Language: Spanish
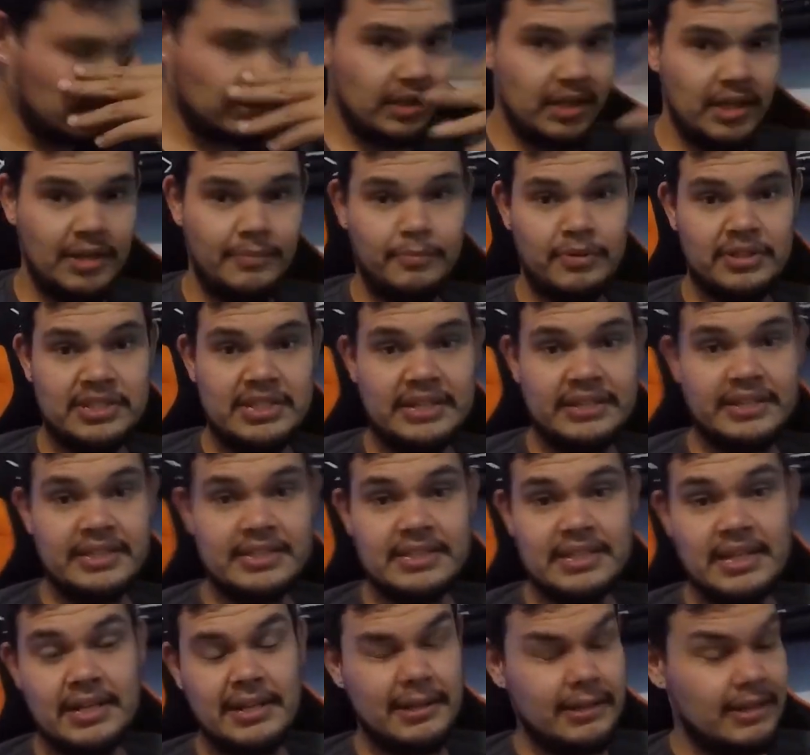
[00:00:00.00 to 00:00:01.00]
Y pues aquí
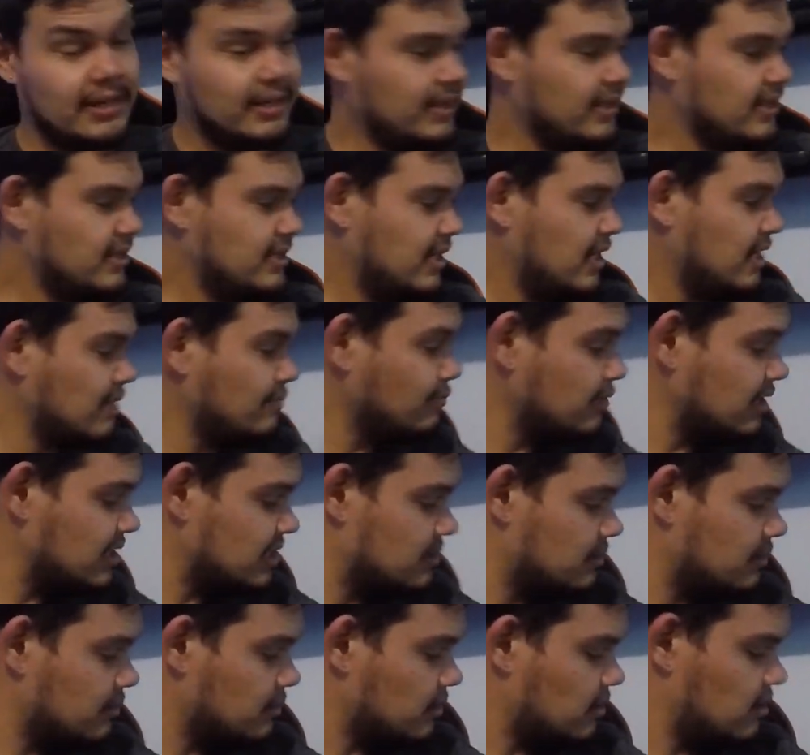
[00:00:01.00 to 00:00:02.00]
está, aquí se los
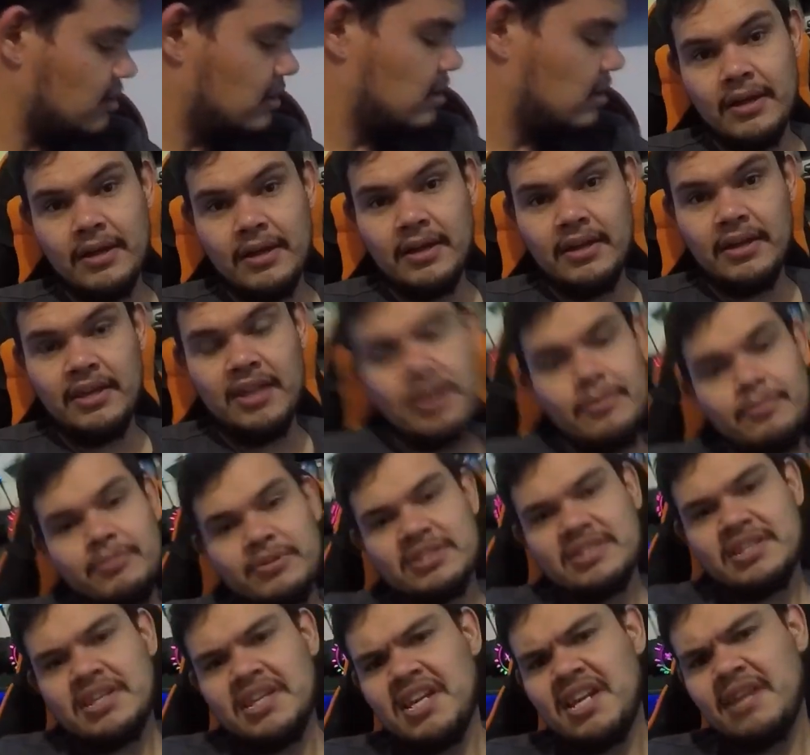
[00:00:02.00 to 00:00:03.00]
muestro. Y pues
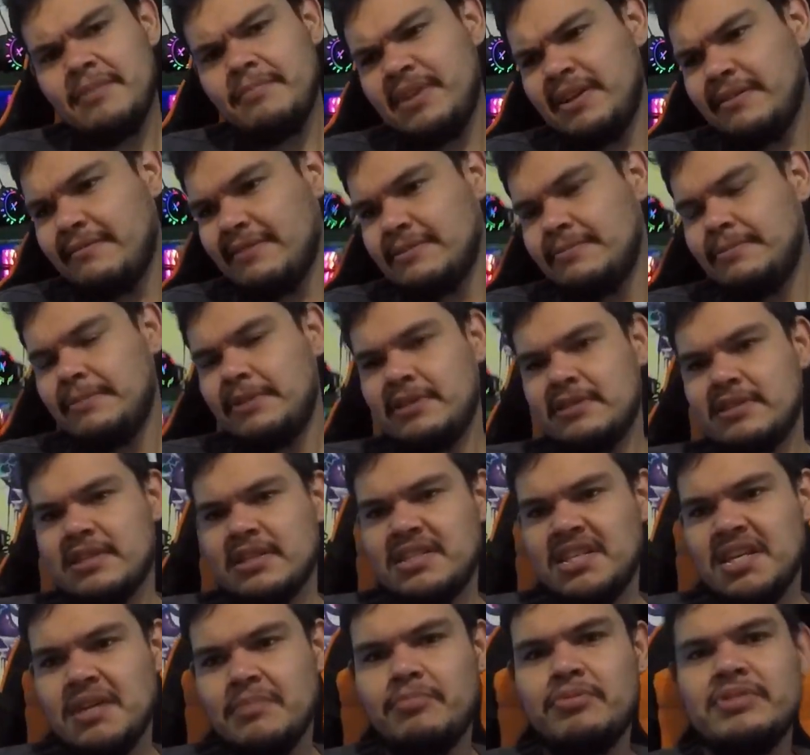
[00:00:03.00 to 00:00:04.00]
si quieren ver más videos
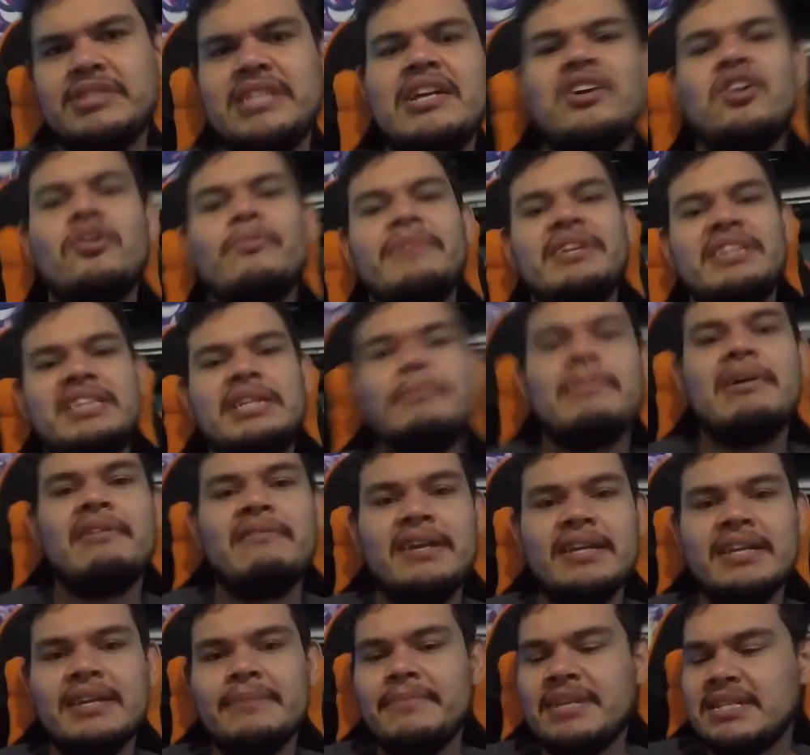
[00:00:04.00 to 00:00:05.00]
así, pues ahí comentenme a
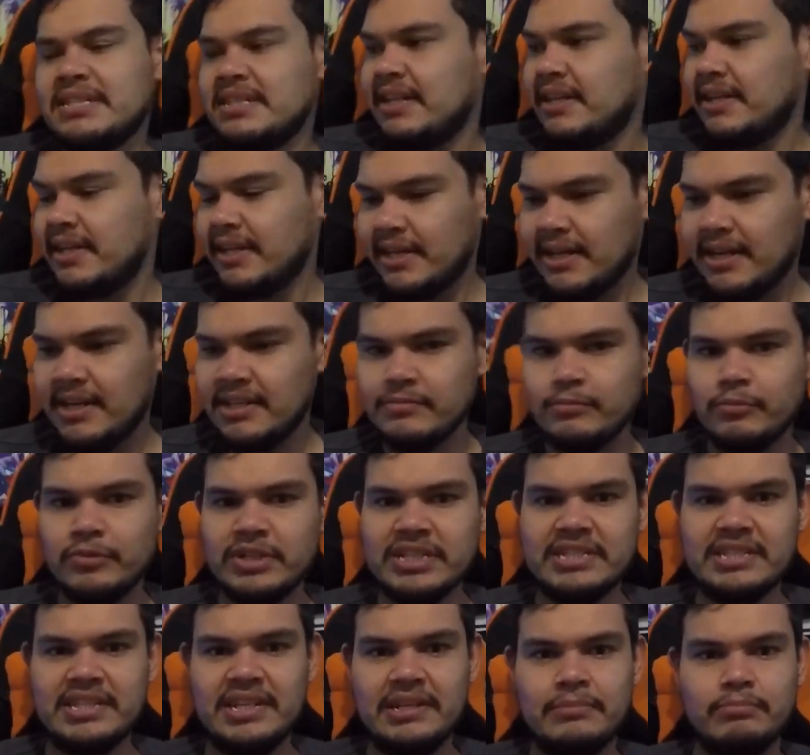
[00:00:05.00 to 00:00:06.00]
ver qué más quieren que les
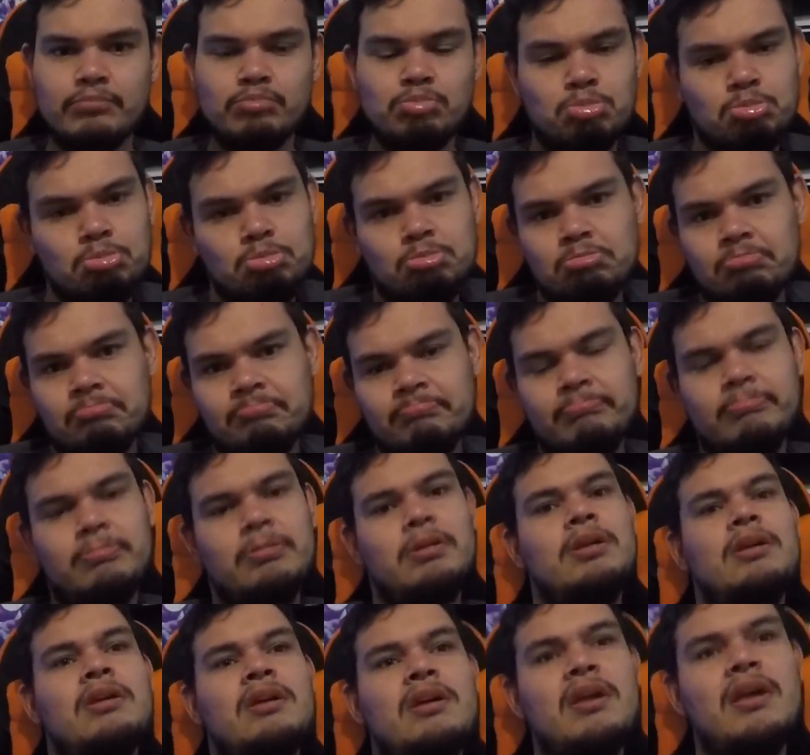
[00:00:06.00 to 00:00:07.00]
muestre.
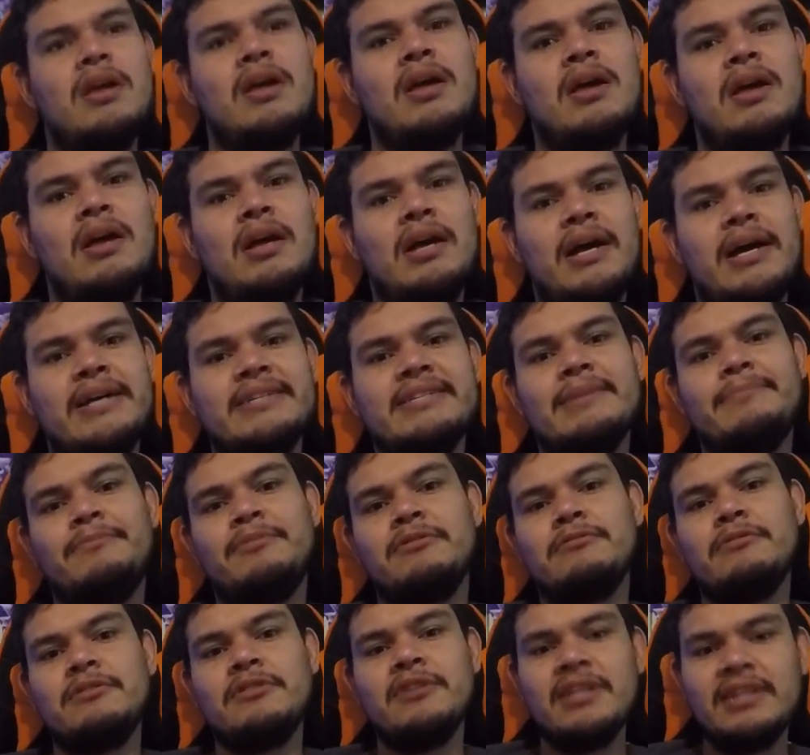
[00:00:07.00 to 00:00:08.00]
Así que pues
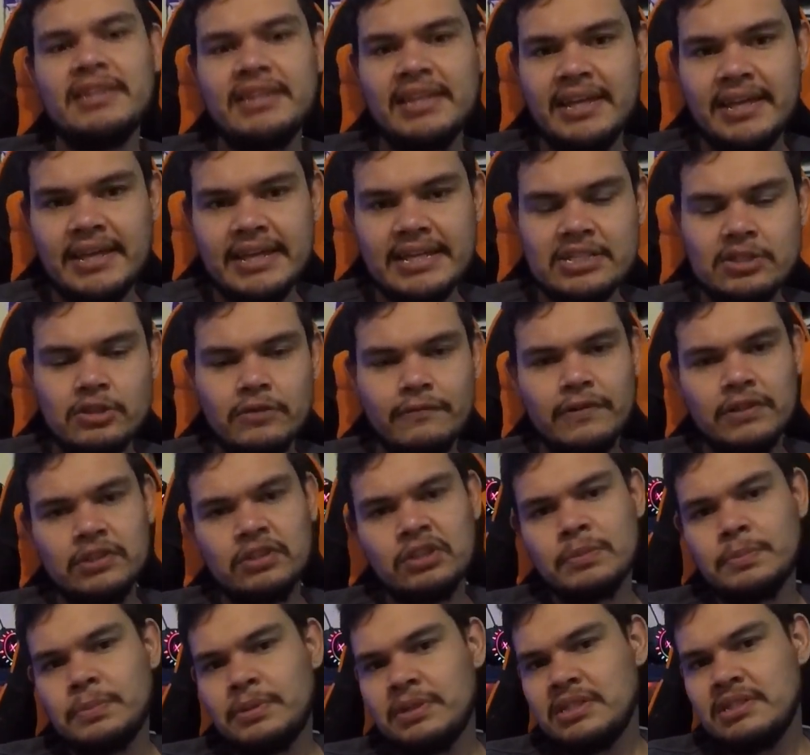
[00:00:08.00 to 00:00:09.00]
bueno gente, esto fue
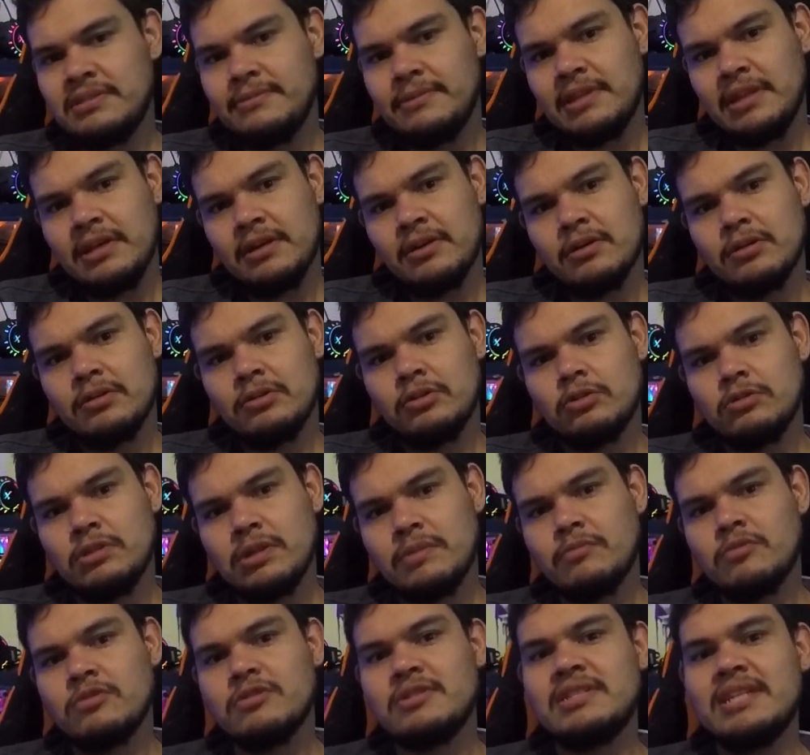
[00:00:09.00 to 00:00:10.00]
todo por este video. Nos
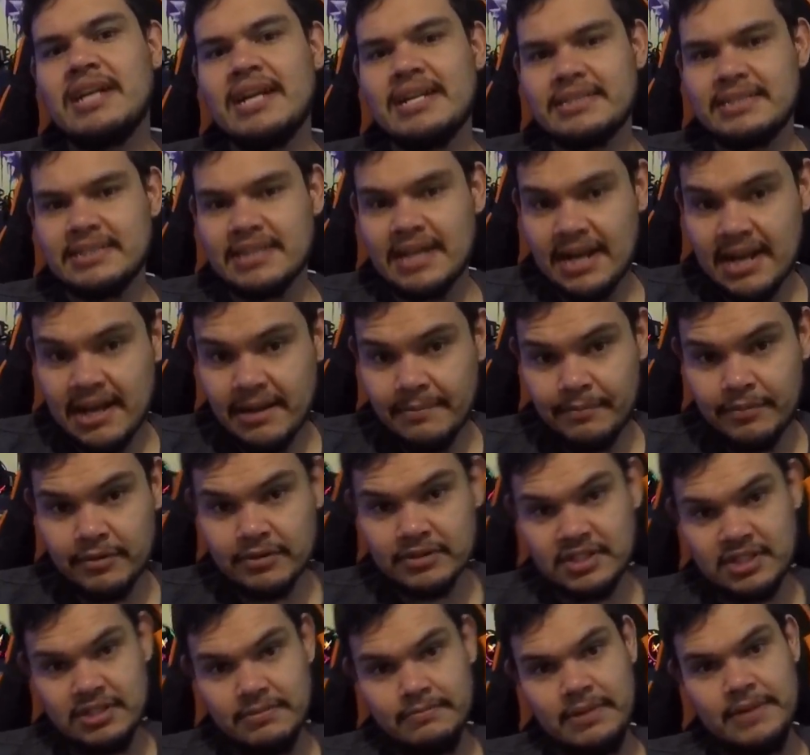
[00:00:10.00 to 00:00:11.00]
vemos hasta la
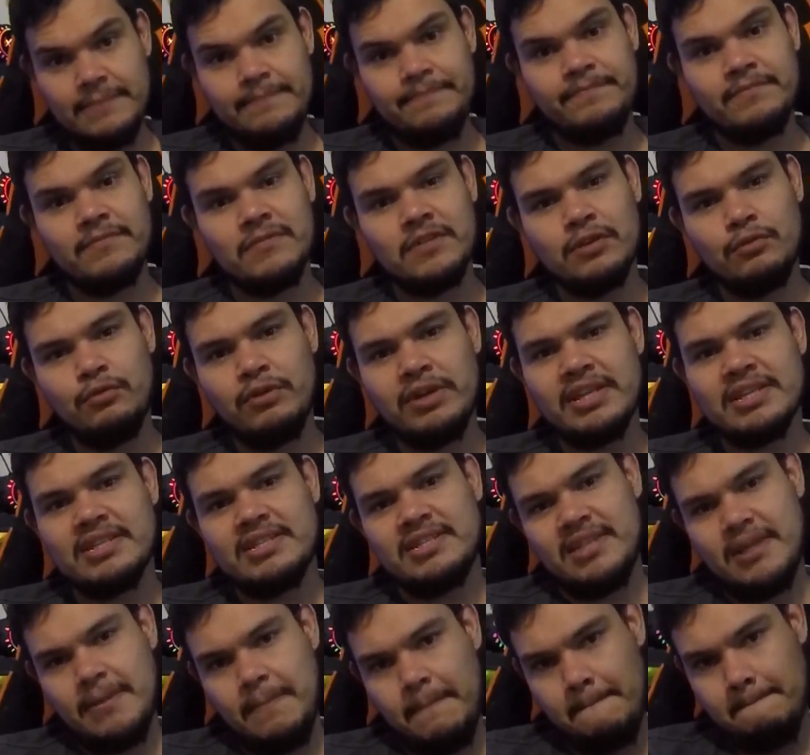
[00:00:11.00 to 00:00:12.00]
próxima.
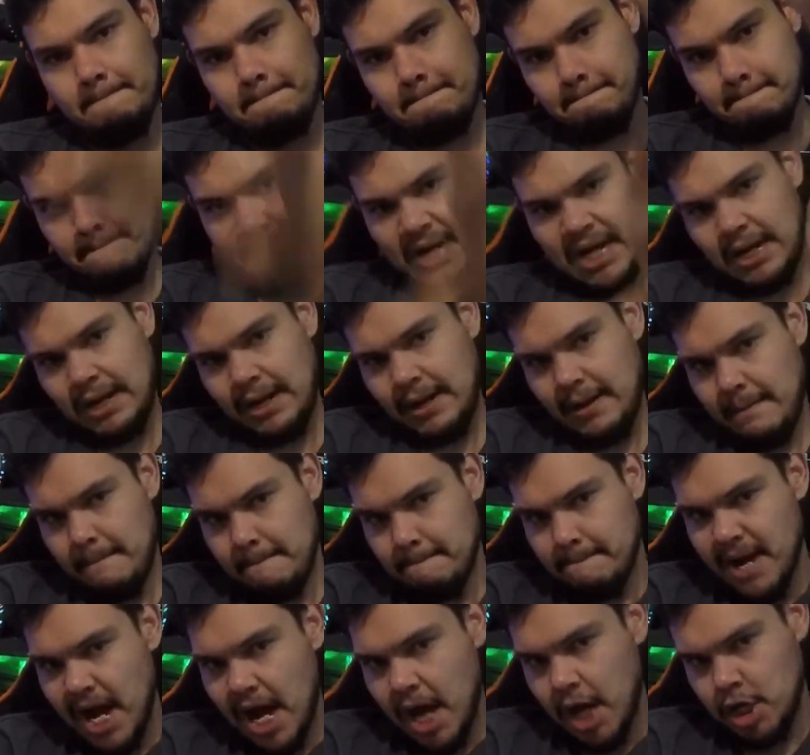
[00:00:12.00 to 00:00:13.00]
Cuídense.
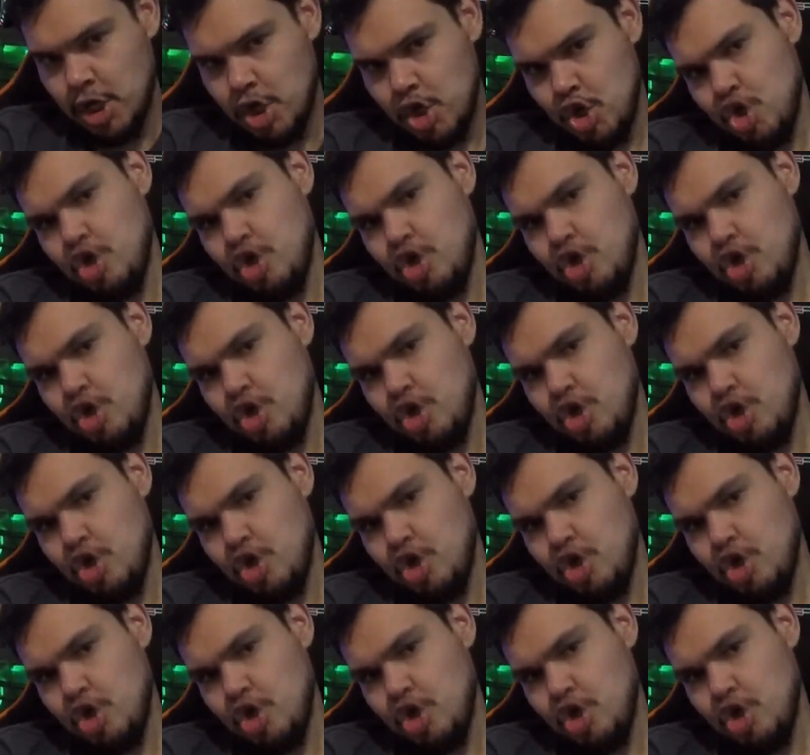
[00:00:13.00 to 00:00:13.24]
Bye.